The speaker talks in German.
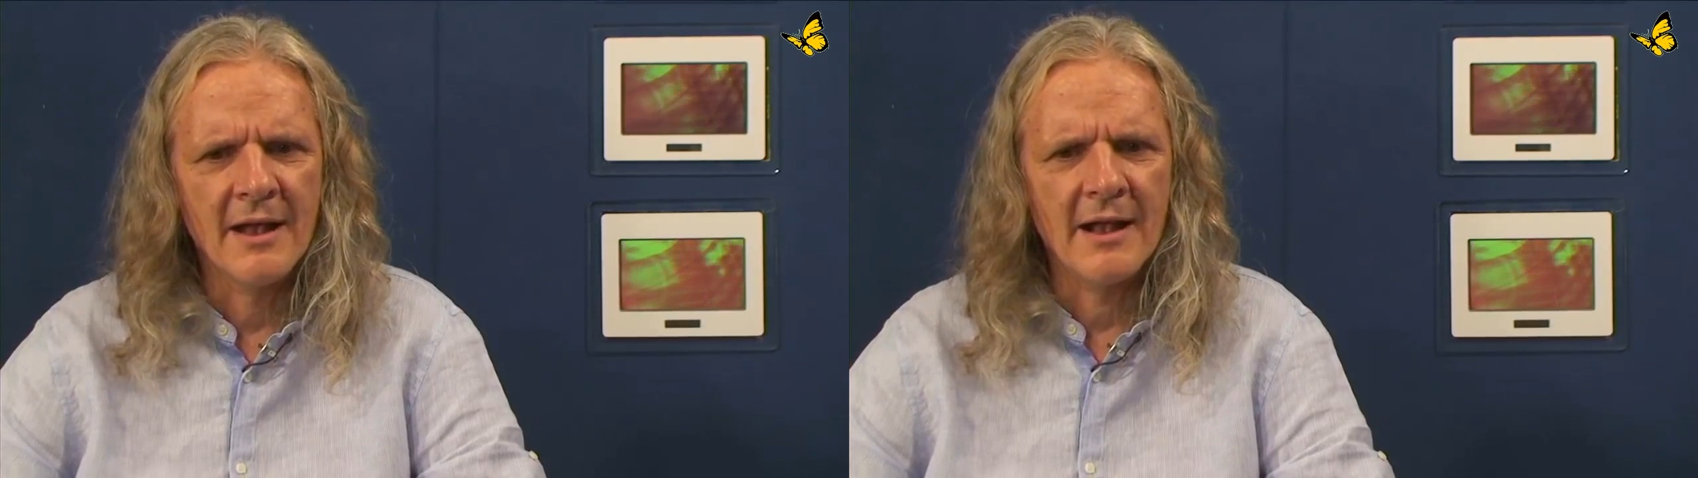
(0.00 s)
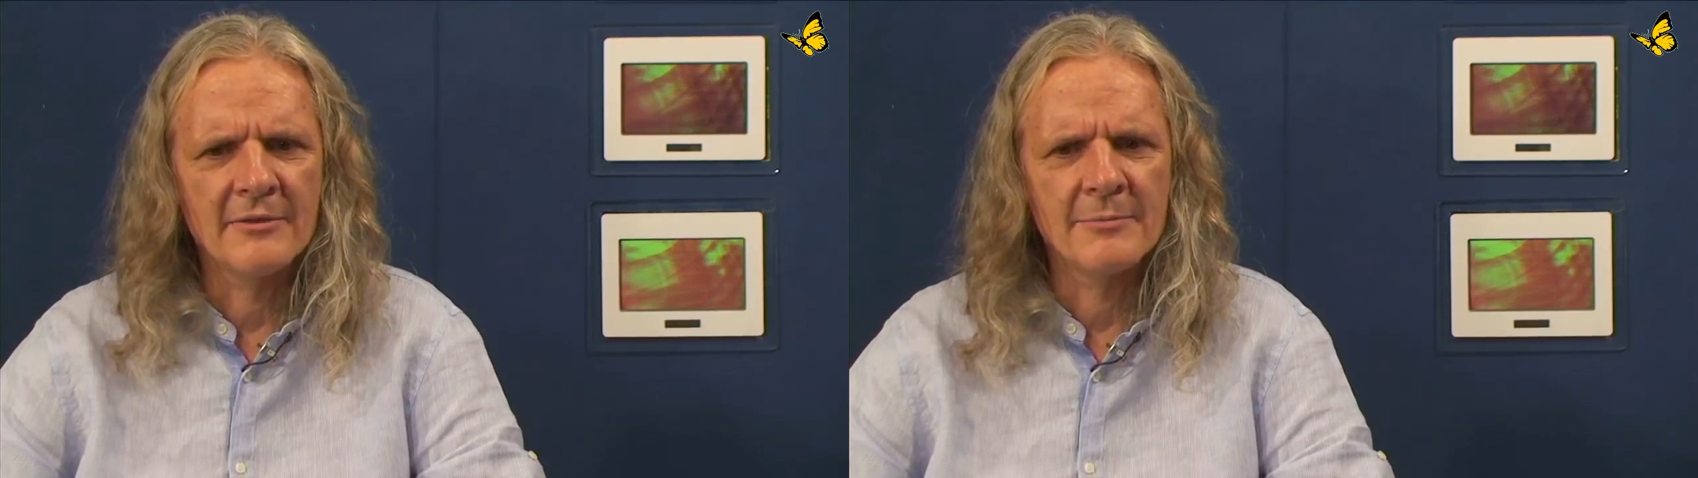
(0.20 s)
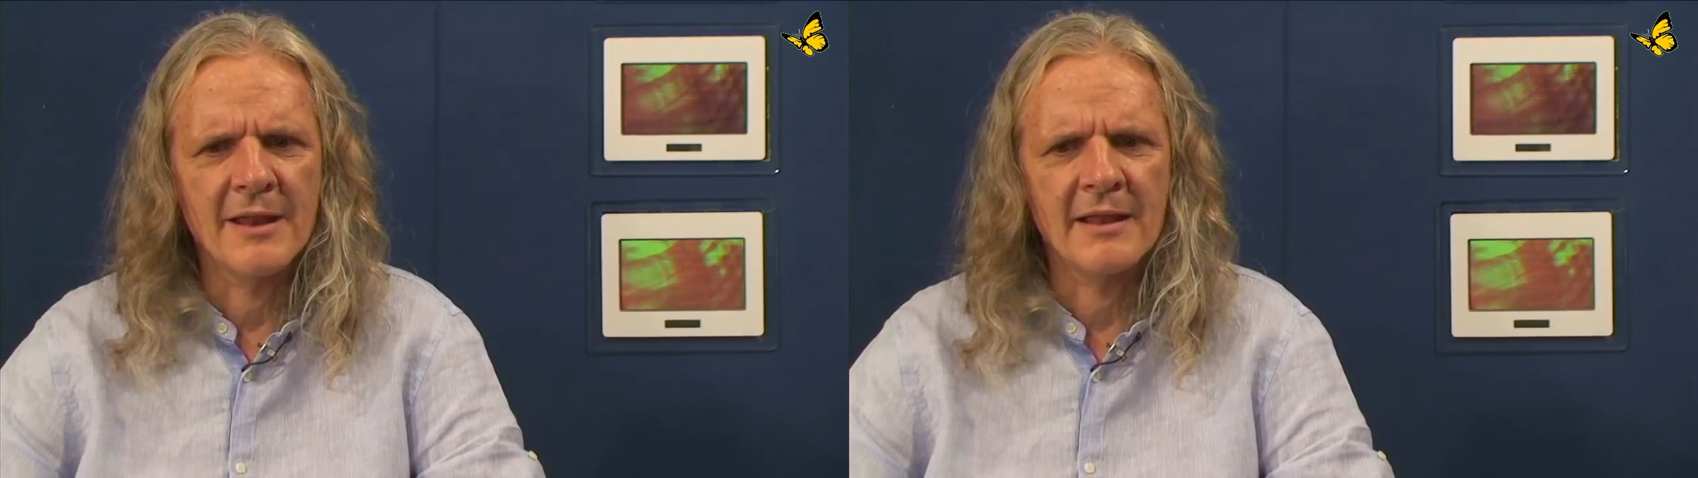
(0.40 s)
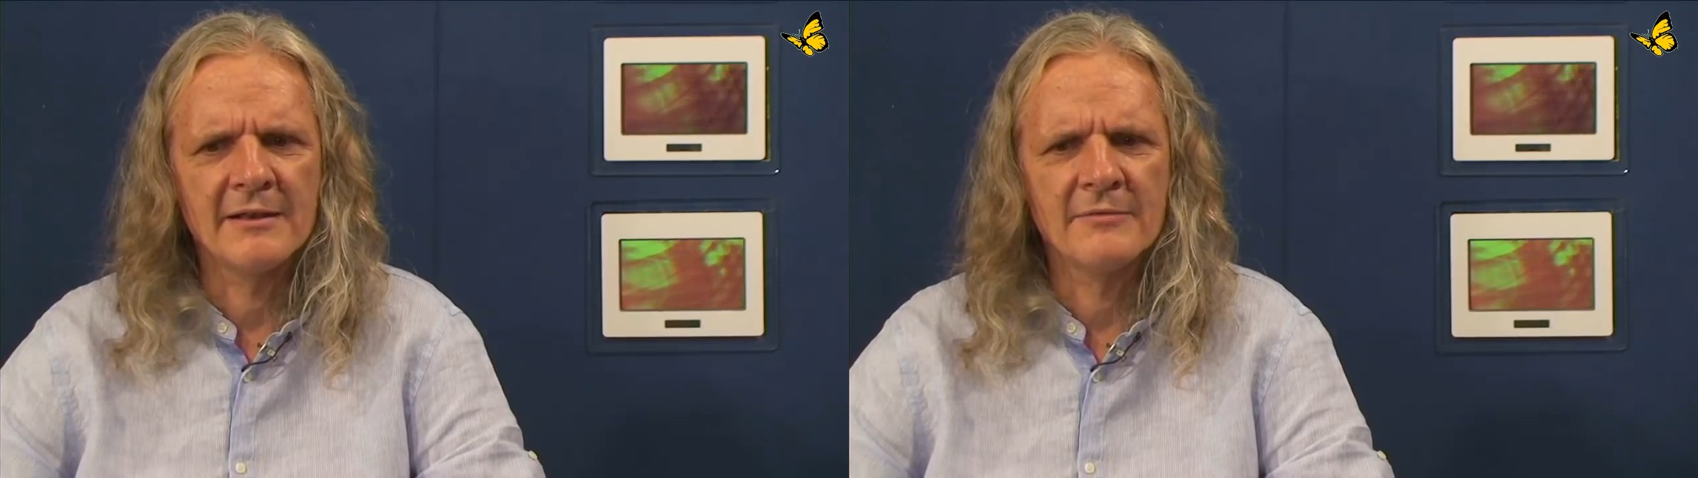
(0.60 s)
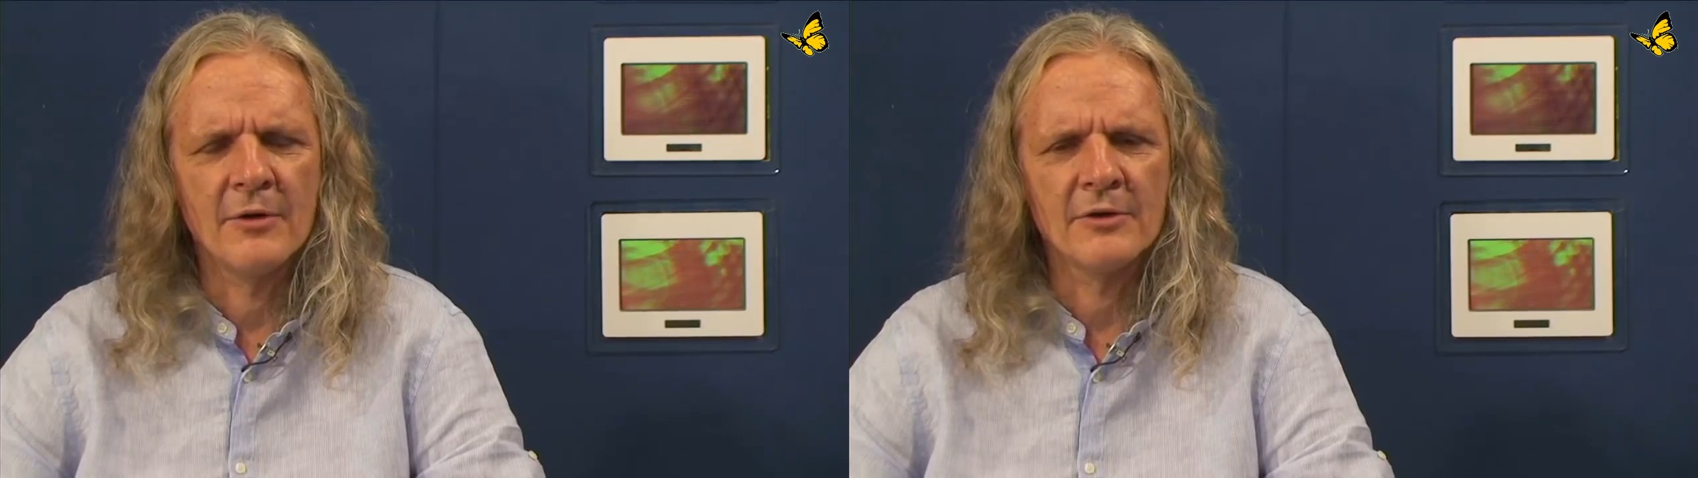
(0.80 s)
Also mit
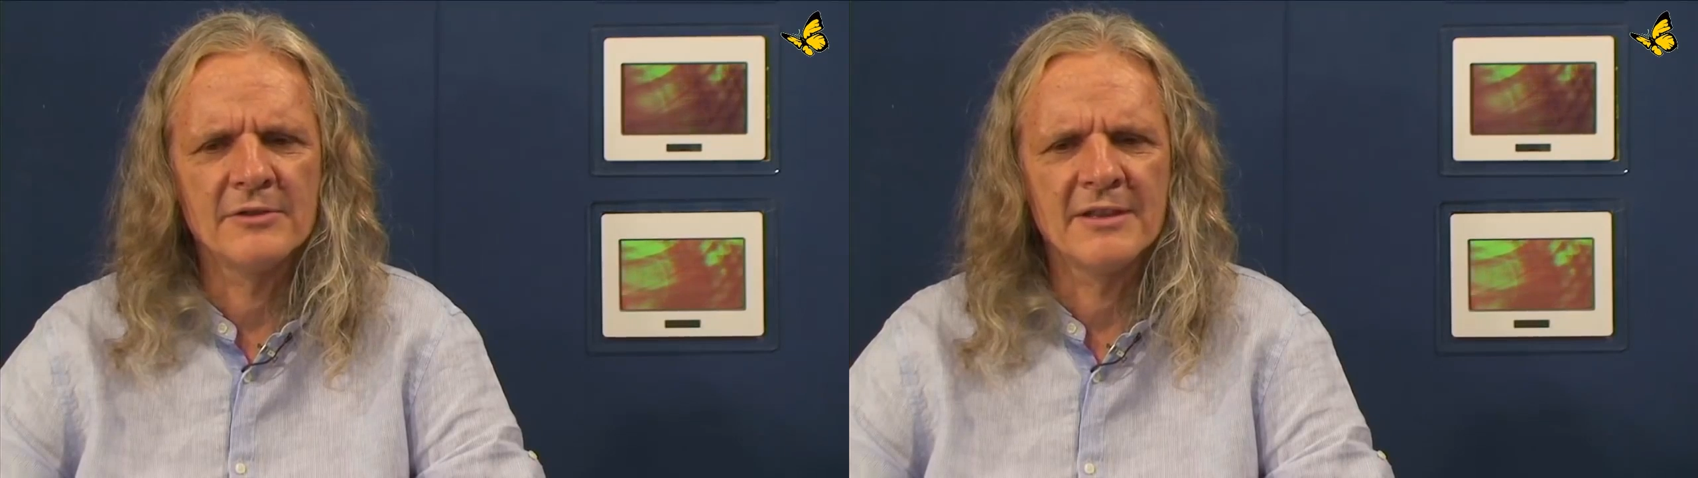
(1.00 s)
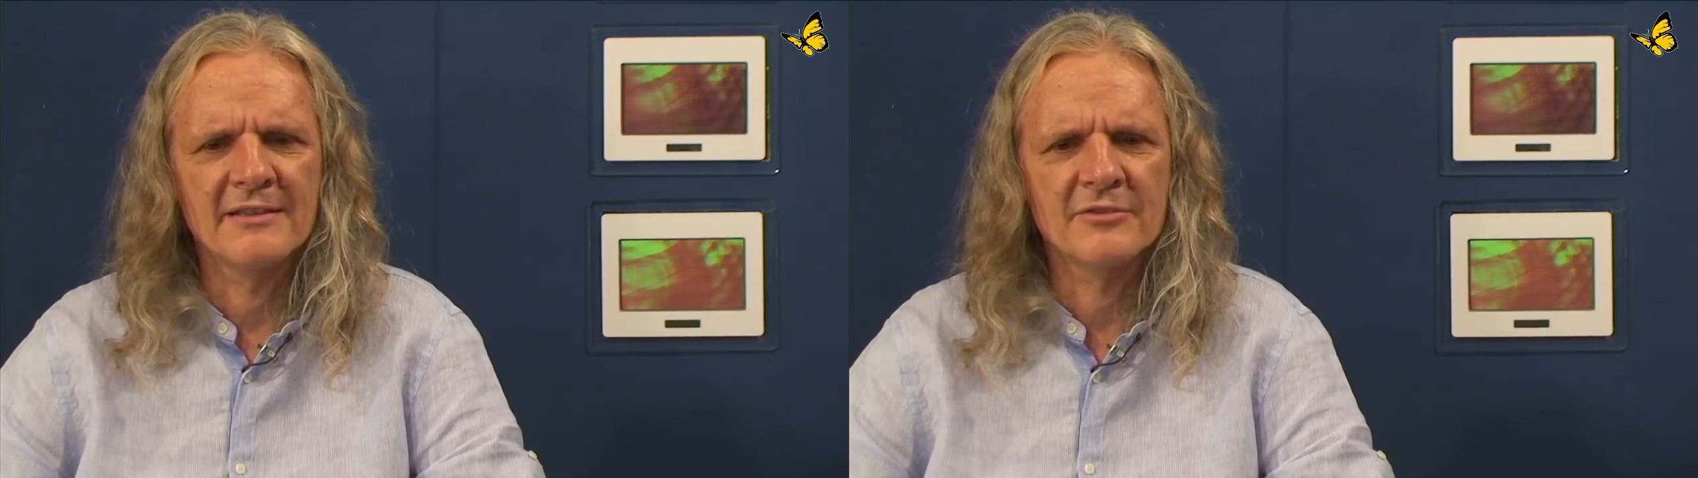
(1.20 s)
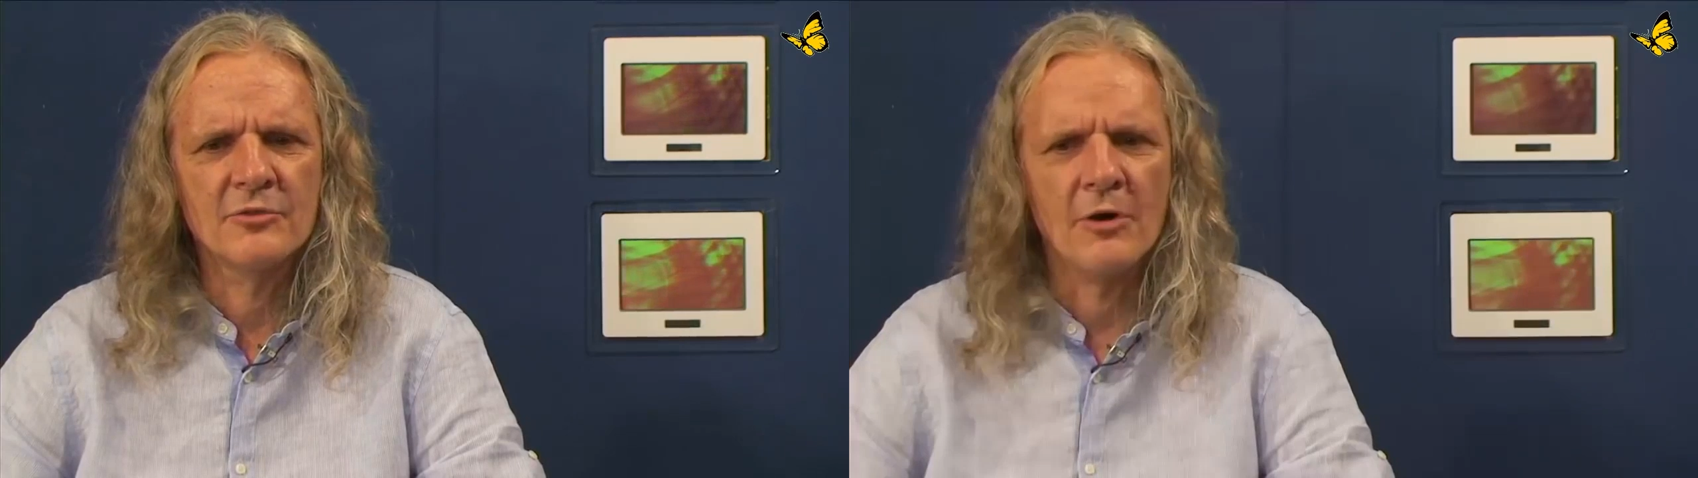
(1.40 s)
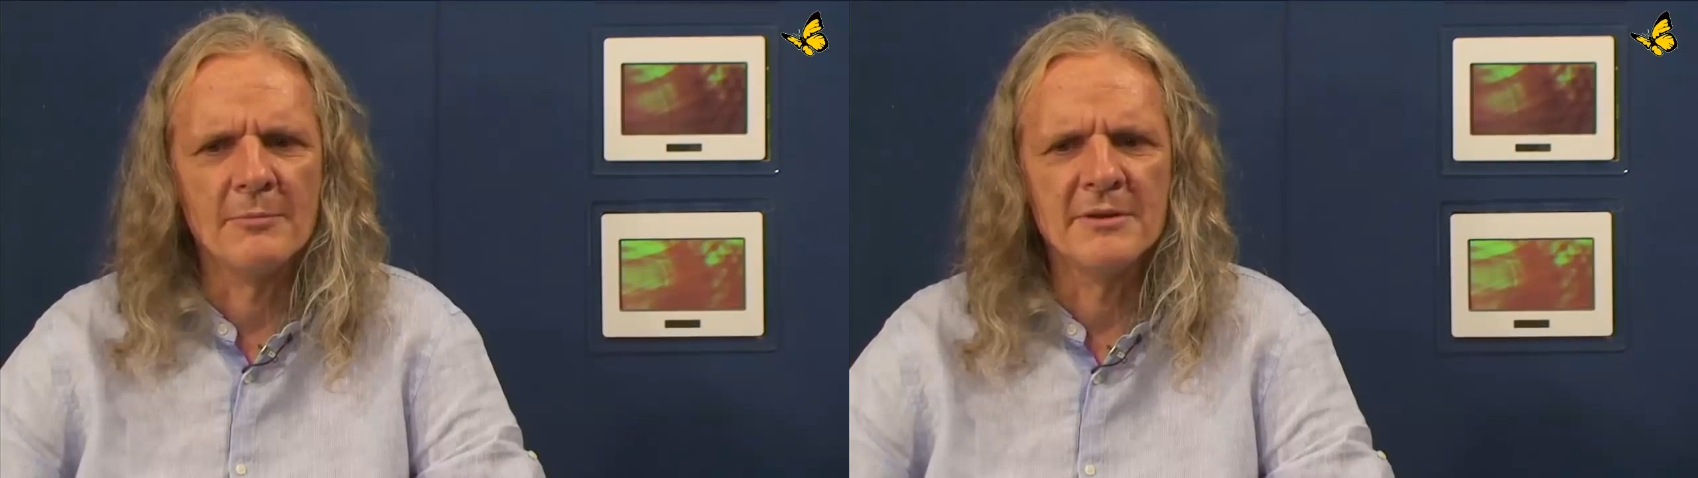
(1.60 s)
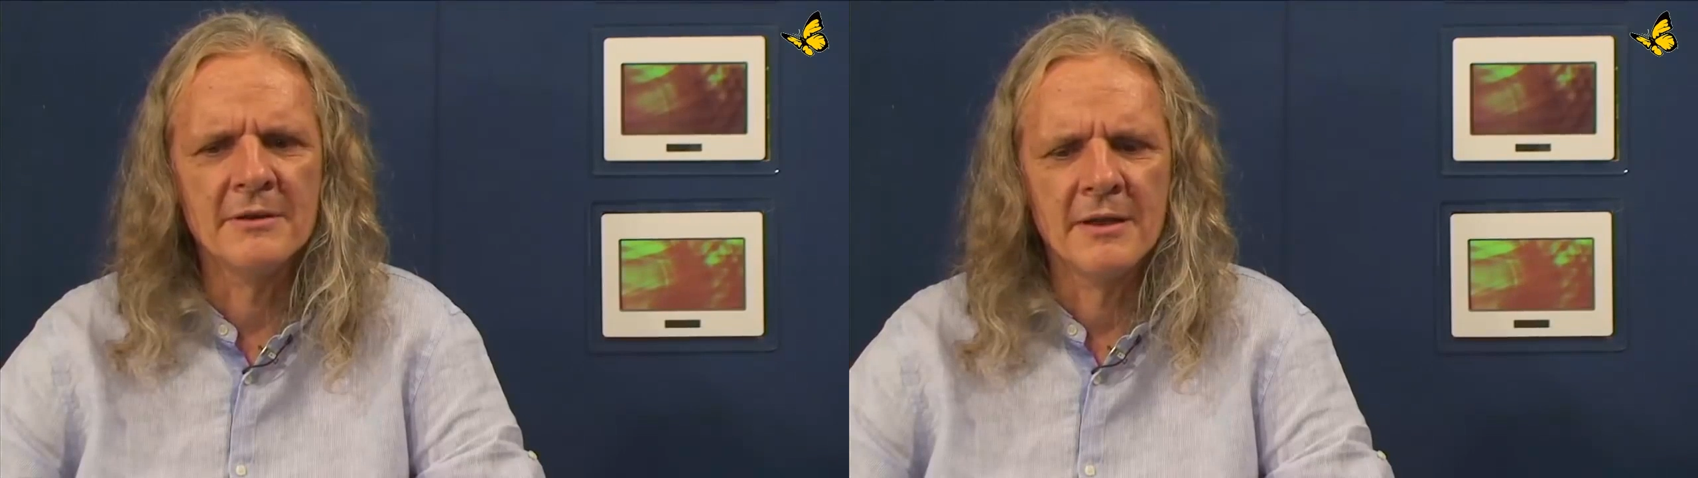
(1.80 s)
anderen Worten, jetzt
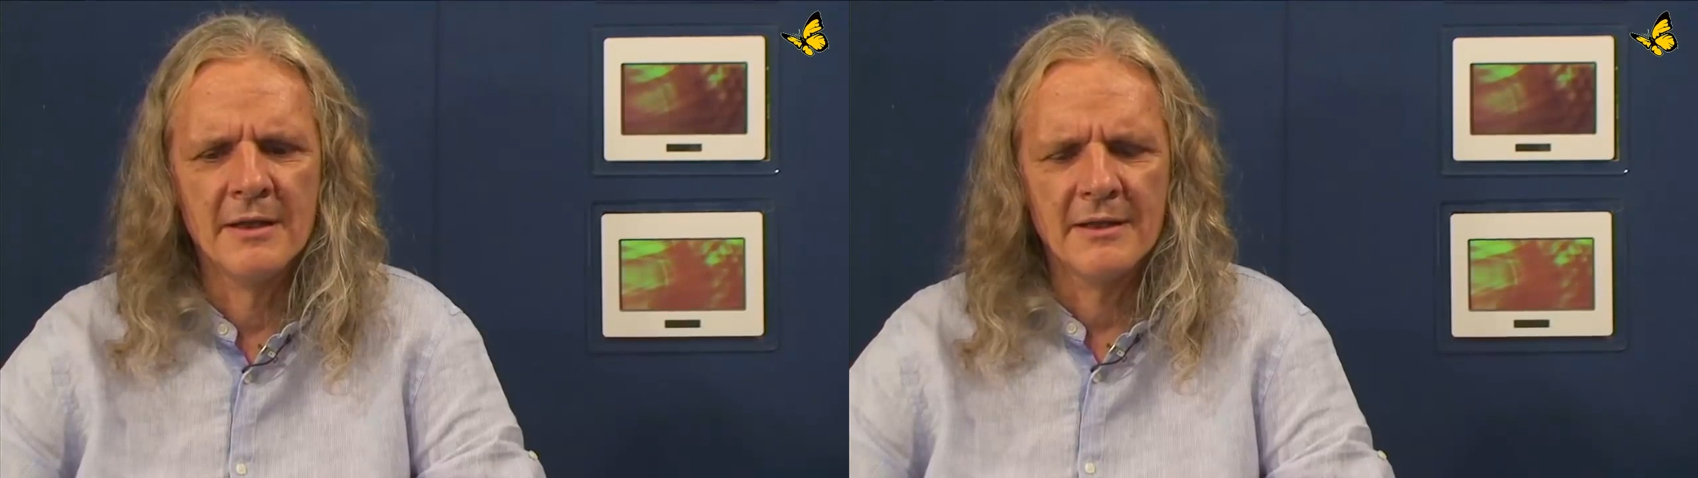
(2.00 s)
kommen